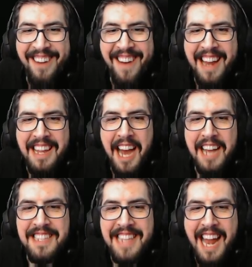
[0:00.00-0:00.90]
var
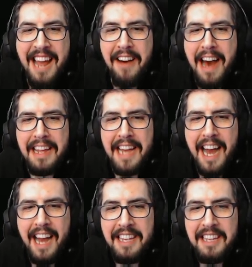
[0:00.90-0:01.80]
ya, sana var
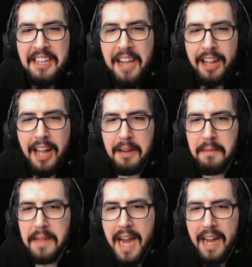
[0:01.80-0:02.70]
ya.
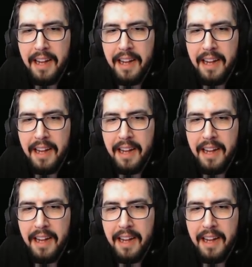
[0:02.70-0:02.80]
Yalarım ya.